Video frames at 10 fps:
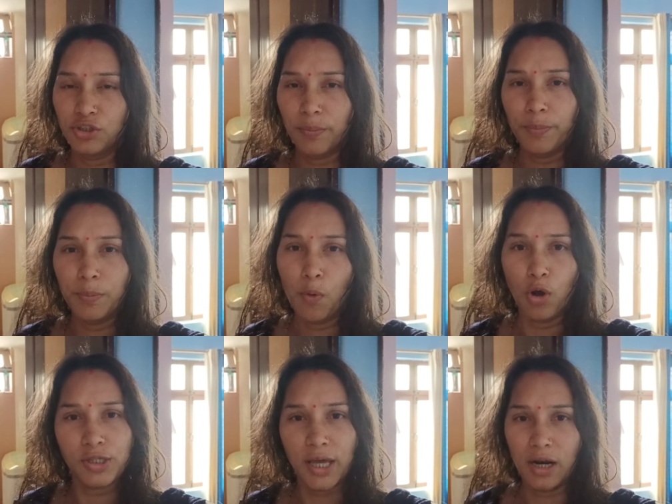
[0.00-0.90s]
जब भी
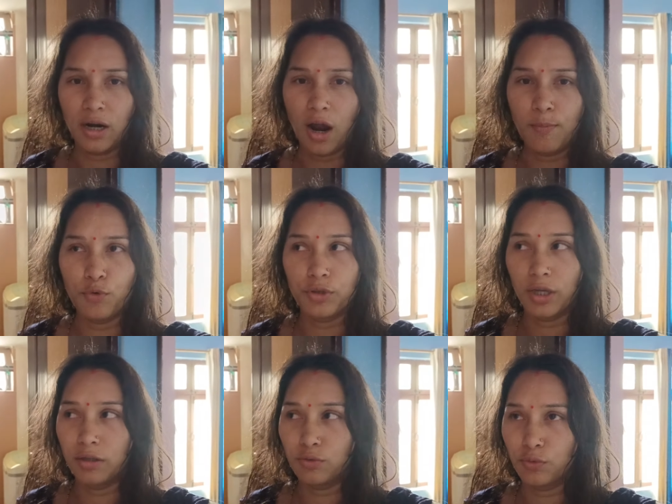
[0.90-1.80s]
बहुत सारा काम
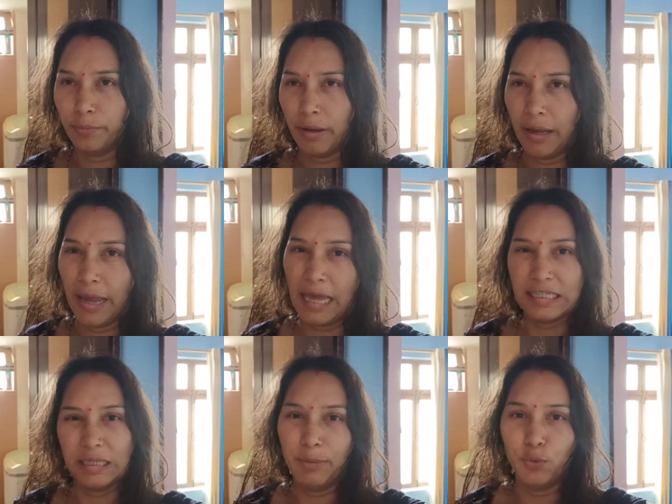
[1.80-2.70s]
होता है तो मैं
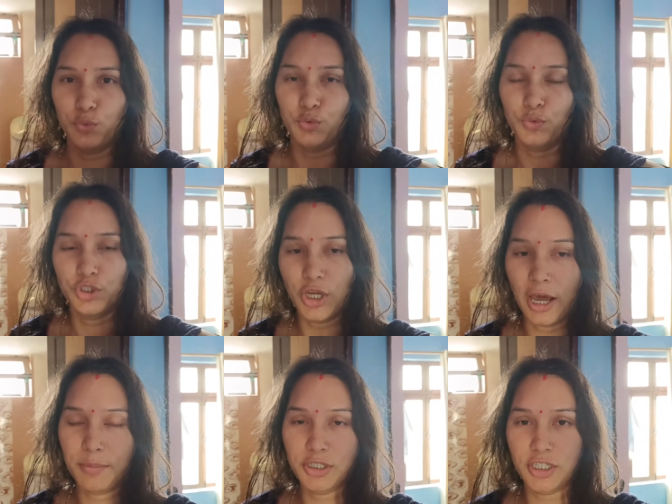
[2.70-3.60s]
ऐसी में ही हूँ
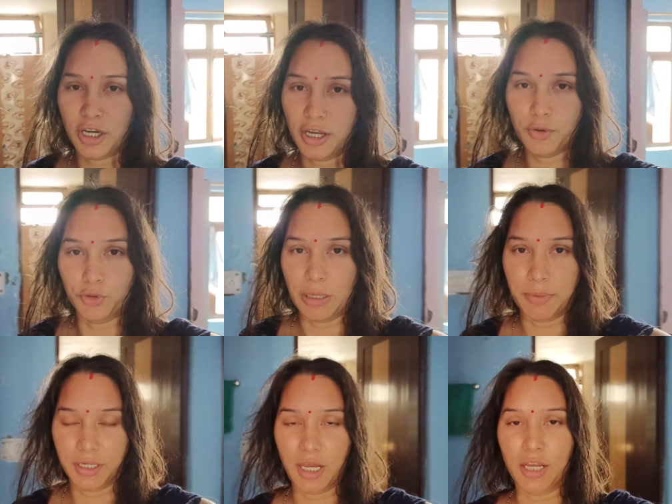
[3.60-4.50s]
चार बजे तक का ही होता
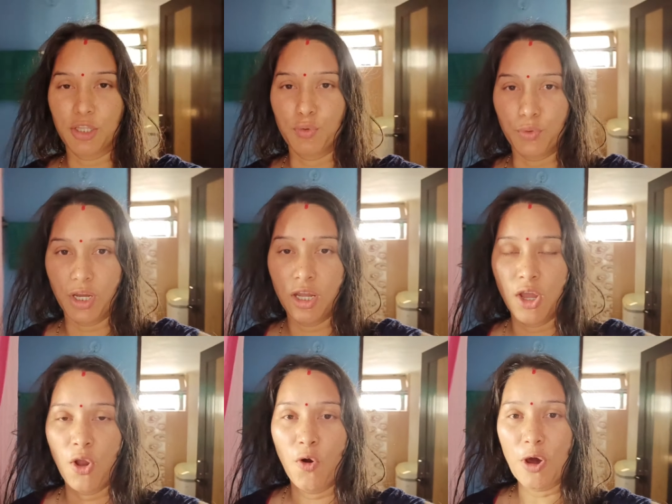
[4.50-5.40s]
है मेरा नहाना धोना
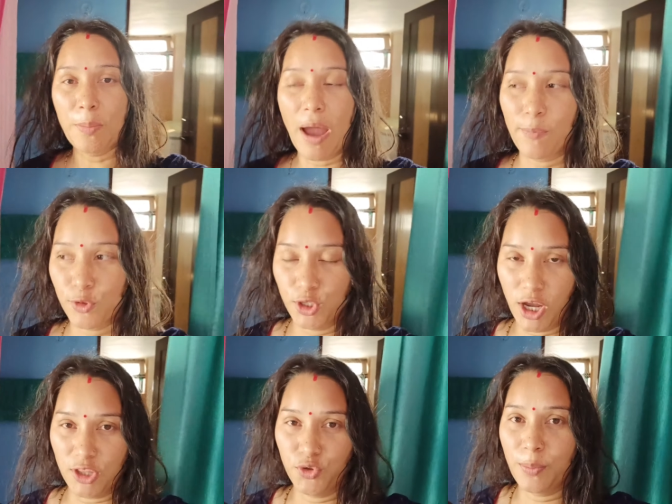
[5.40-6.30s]
और मैं आपको
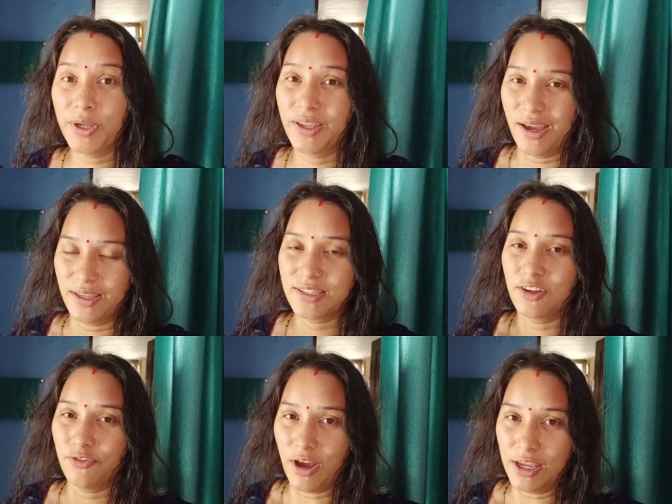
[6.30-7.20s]
दिखाती हूँ हमने क्या क्या
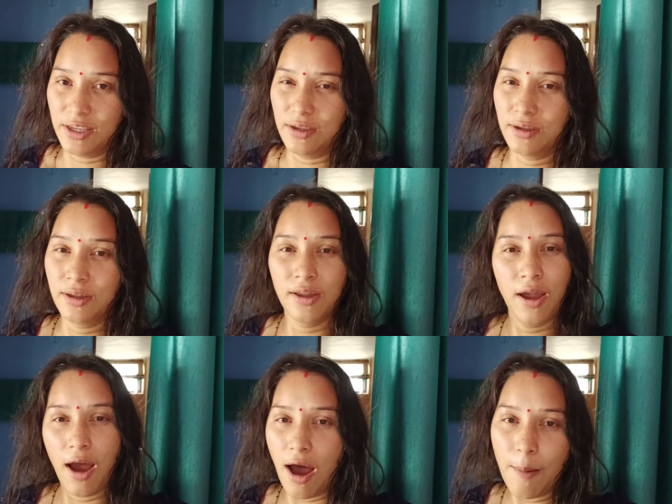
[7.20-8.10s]
सफाई की
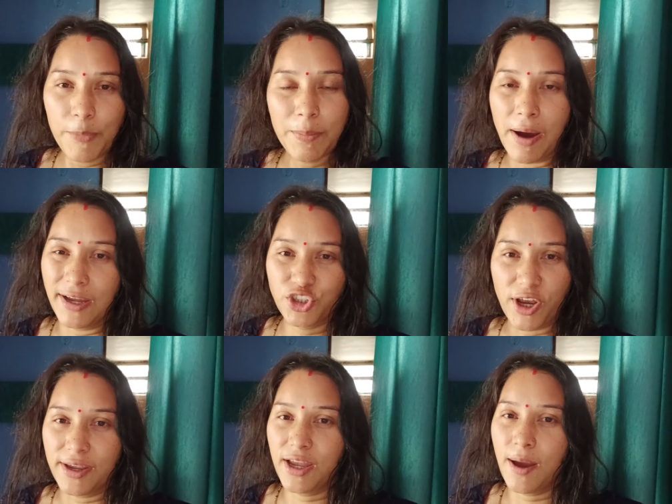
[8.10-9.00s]
आप भी मान
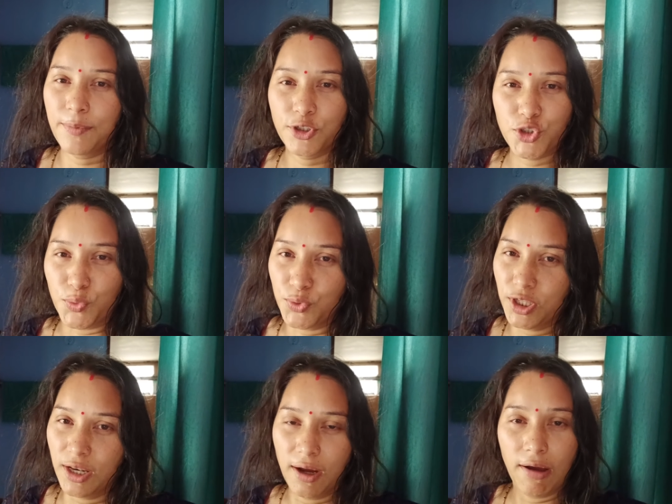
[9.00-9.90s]
जाएंगे आपकी
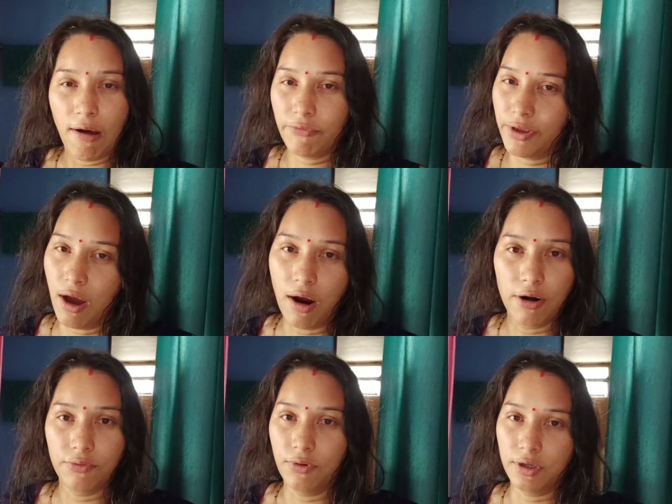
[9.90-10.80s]
ज्योति ना काफ़ी
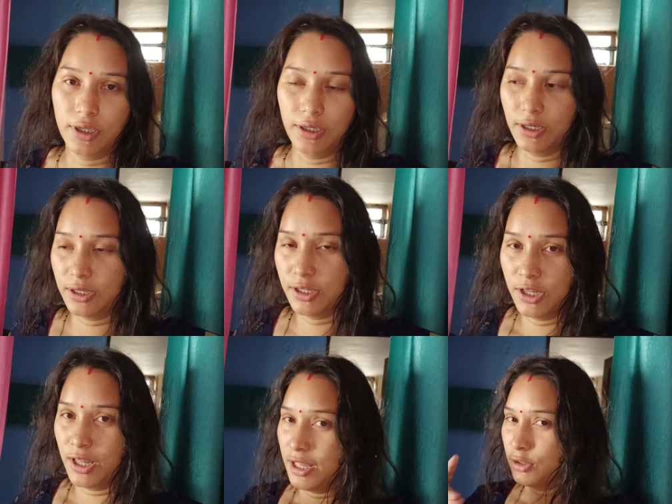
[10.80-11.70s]
हार्ड वर्किंग है
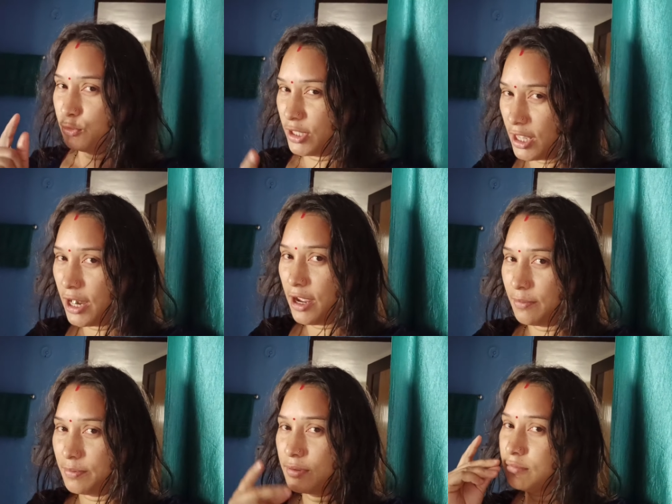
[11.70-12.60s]
तो तैयार हैं
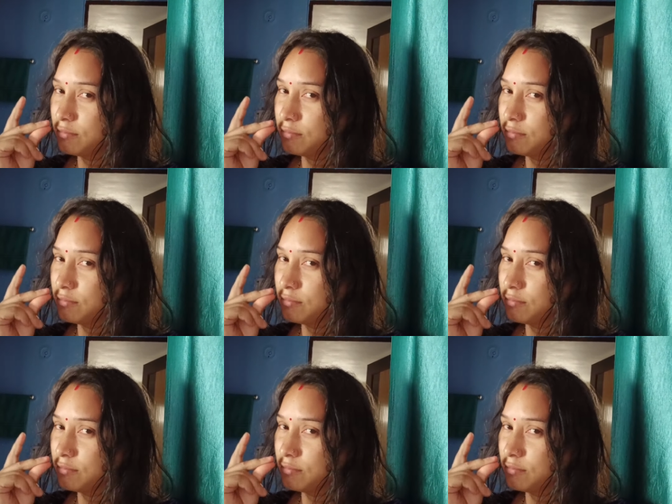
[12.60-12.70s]
आप